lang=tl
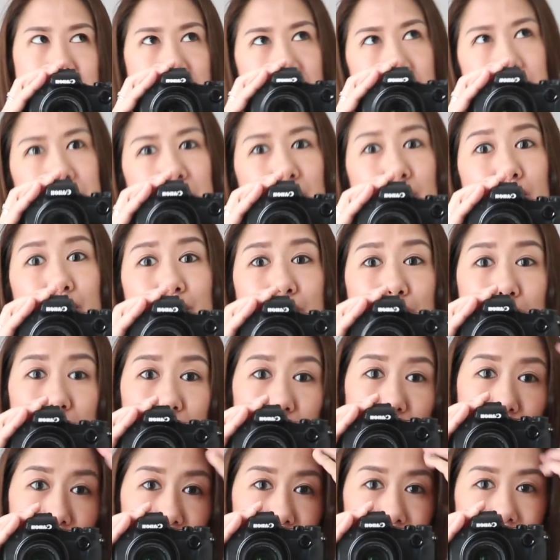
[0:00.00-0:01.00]
Masarap daw yung
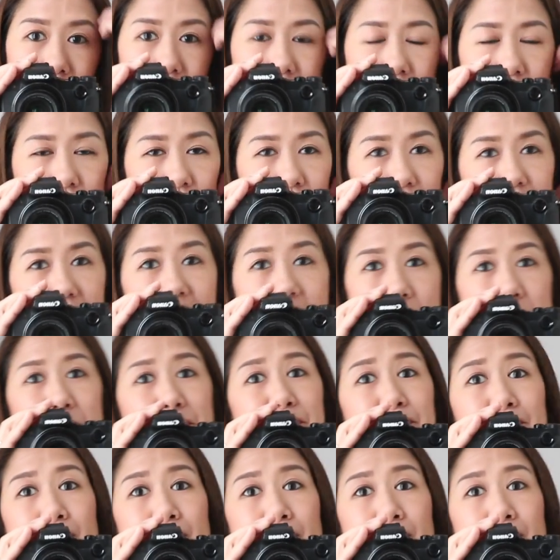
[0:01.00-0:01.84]
food doon. So, yeah.